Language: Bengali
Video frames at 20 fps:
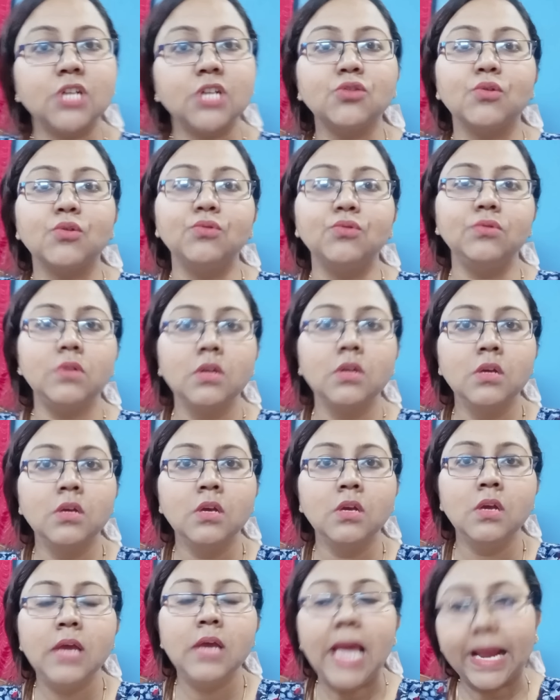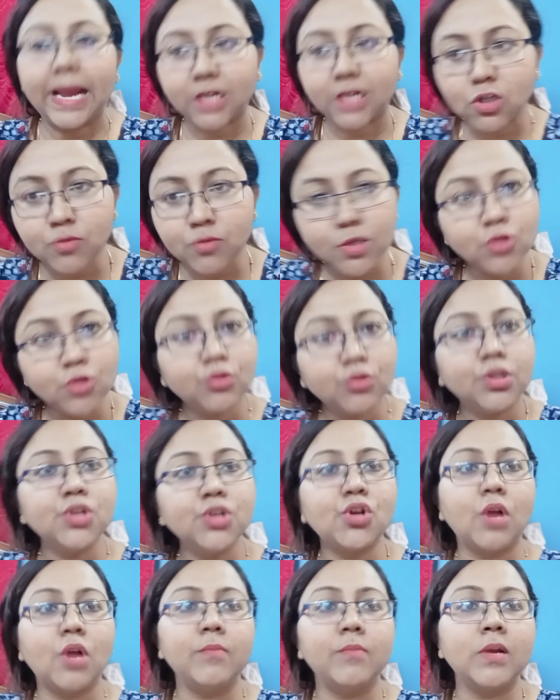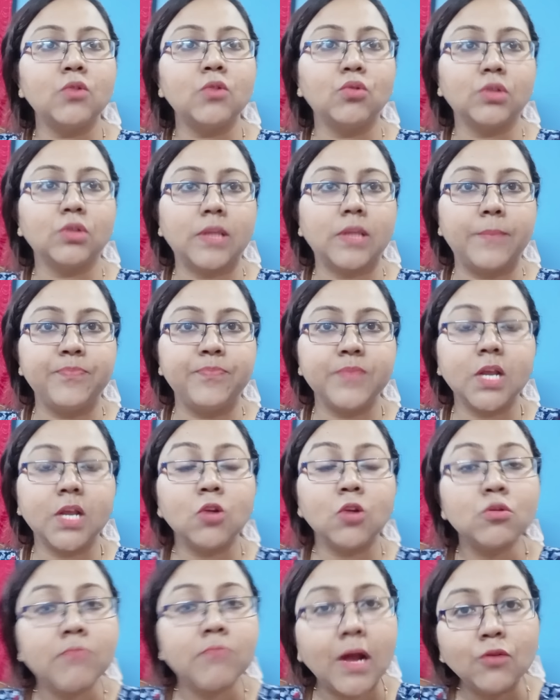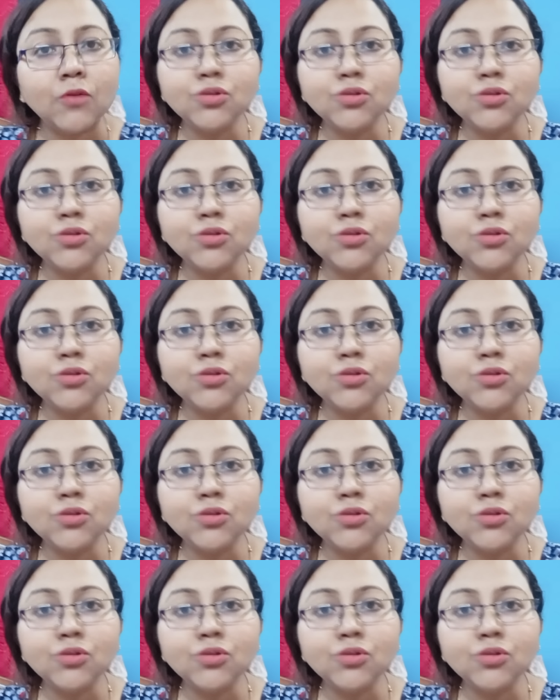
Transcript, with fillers: করুন একটা সময় সত্যি সম্মান করতাম কারণ মানুষটা